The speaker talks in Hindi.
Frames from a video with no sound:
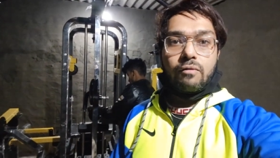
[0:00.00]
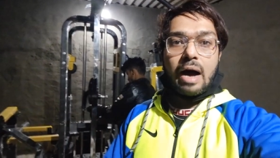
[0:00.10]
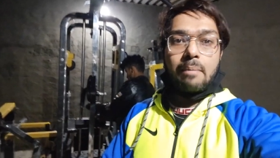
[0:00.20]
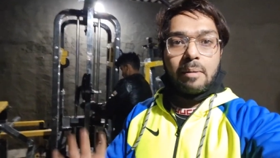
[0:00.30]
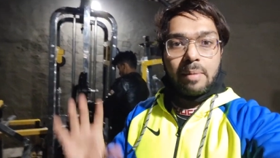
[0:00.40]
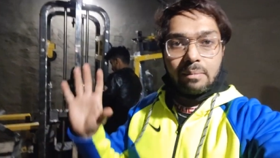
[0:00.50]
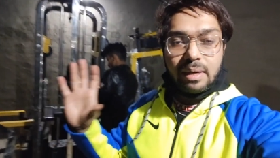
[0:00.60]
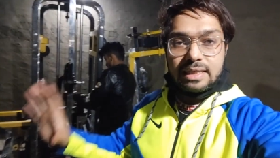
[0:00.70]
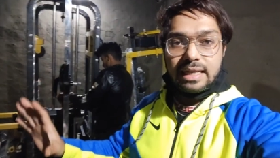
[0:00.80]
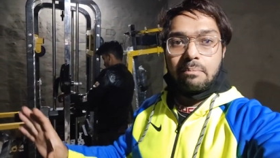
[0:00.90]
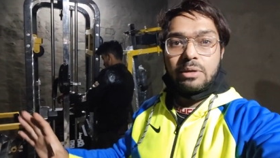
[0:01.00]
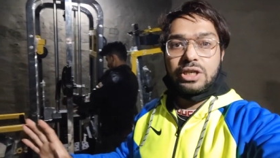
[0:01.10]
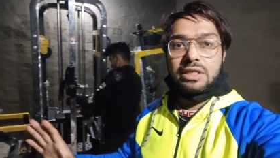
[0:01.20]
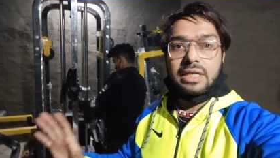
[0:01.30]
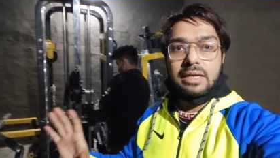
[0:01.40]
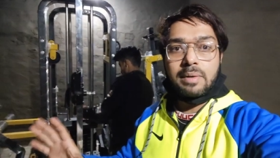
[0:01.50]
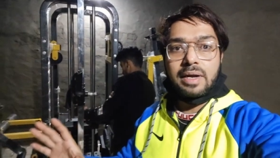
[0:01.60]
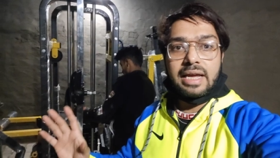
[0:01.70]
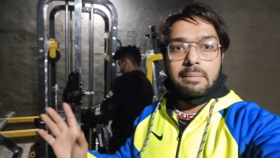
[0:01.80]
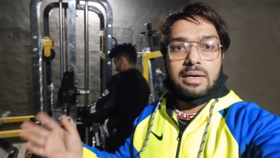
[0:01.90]
वहां पर भी हमने सेम मशीन सेटअप
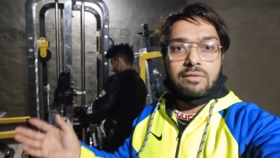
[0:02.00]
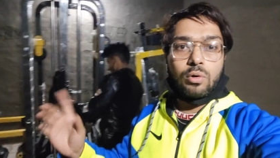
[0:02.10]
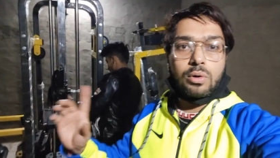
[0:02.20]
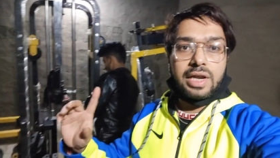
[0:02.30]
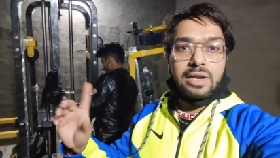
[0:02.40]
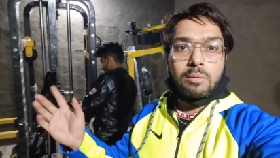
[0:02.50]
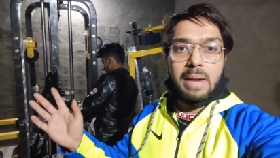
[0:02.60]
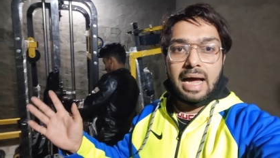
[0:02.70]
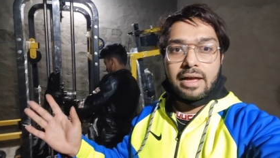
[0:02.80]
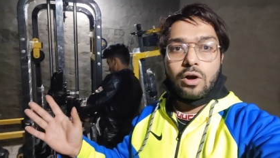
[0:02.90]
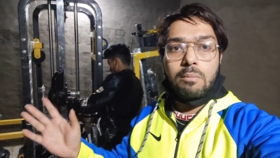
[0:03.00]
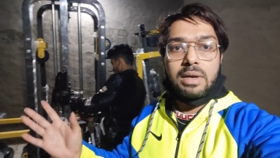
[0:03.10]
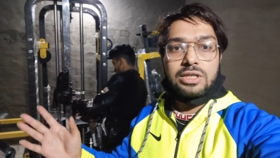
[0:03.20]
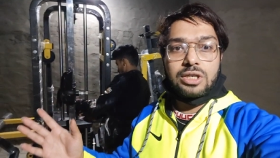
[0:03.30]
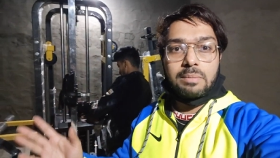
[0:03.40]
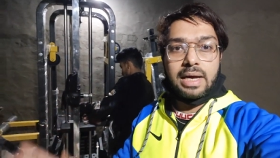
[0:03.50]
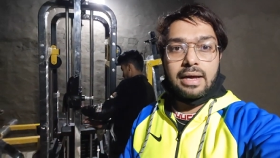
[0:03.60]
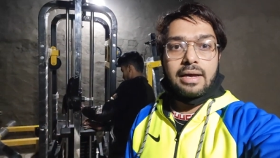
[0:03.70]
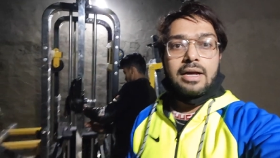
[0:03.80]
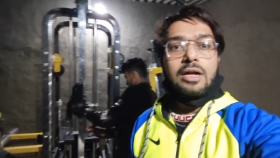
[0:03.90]
करी है बट वो ग्रीन और ब्लैक के कॉम्बिनेशन में
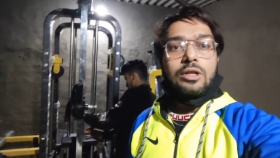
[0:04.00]
है